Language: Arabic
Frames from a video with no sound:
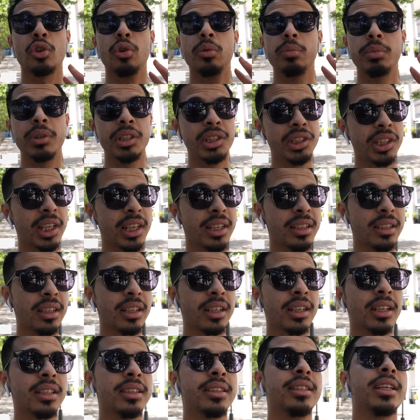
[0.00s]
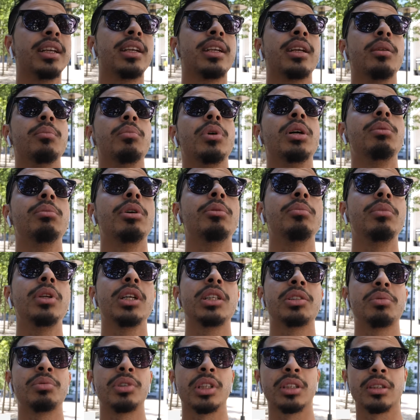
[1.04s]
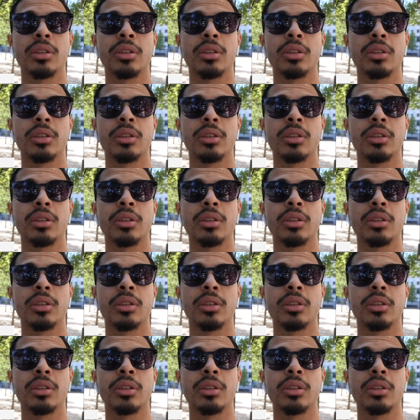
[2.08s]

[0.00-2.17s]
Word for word: اوبليجي انك دير الكمامه ملي كتمشي